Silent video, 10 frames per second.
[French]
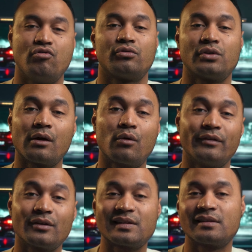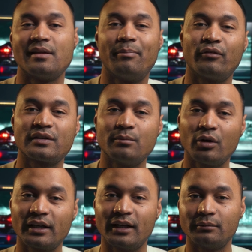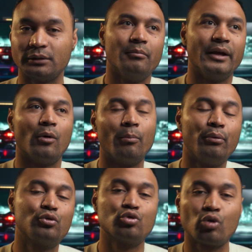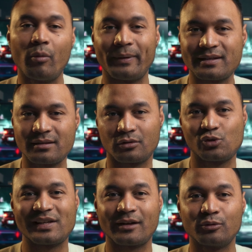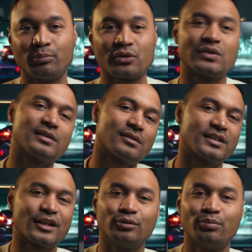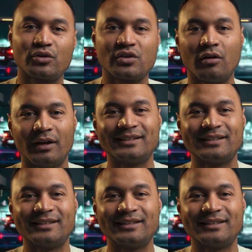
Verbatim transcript: Le seul inconvénient, c'est que c'est pas forcément réglable. Mais on peut toujours repasser sur du 50% essence, 50%